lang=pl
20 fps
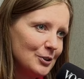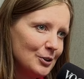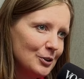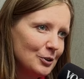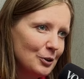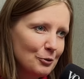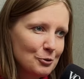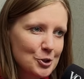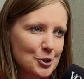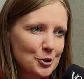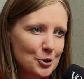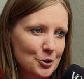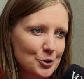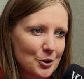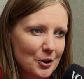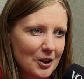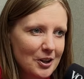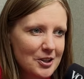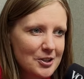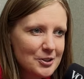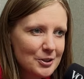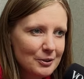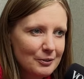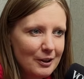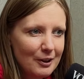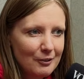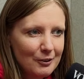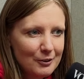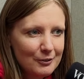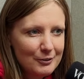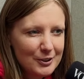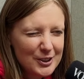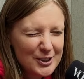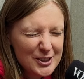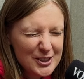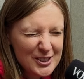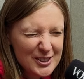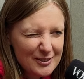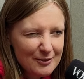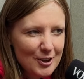to wszystko zorganizowały.
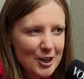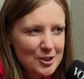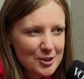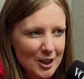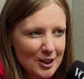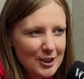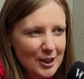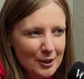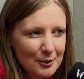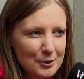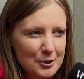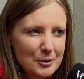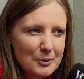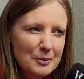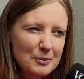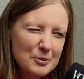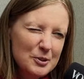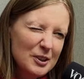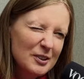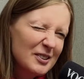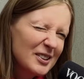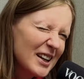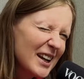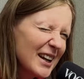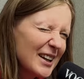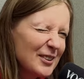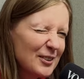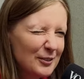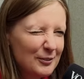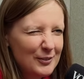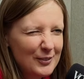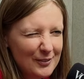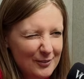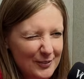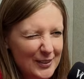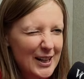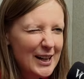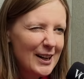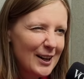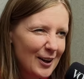Więc wiesz, ja tak sobie myślę, nie no,
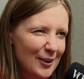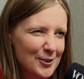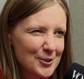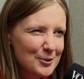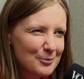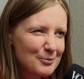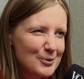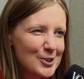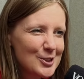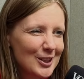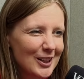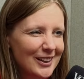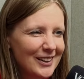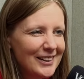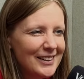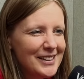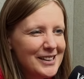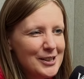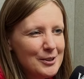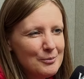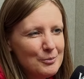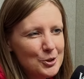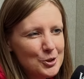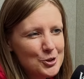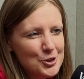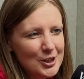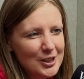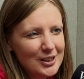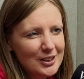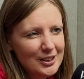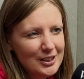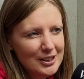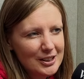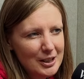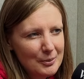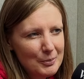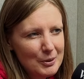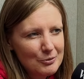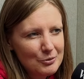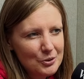kilka osób by się, by się
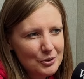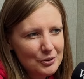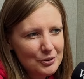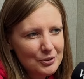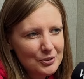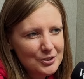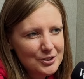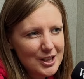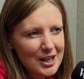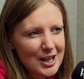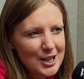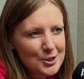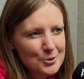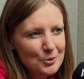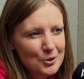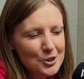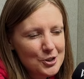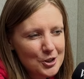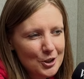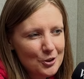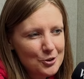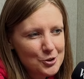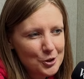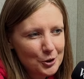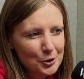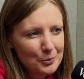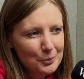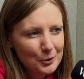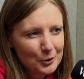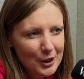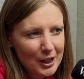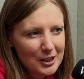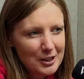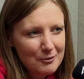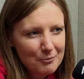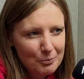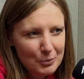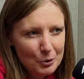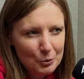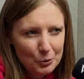na pewno znalazło, jeśli chodzi o to
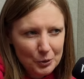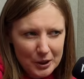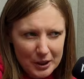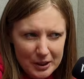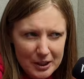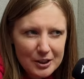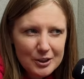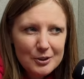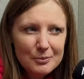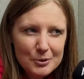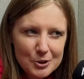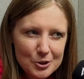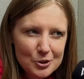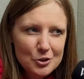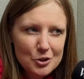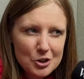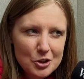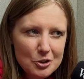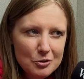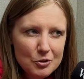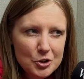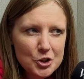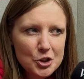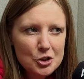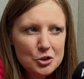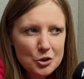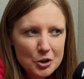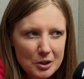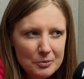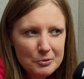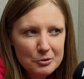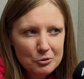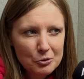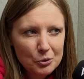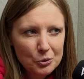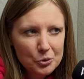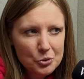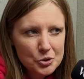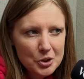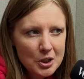podanie piłki. Natomiast no, rzeczywiście żyjemy w
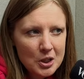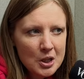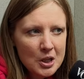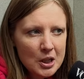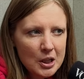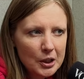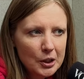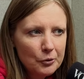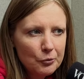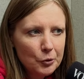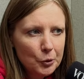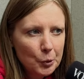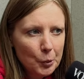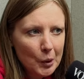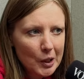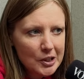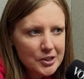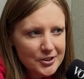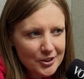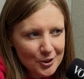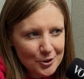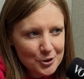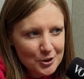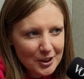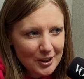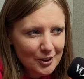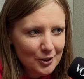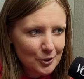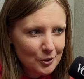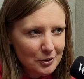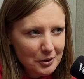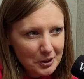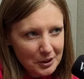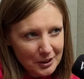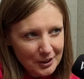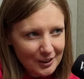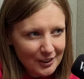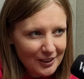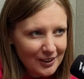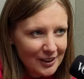kulturze indywidualistycznej, no
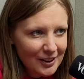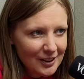i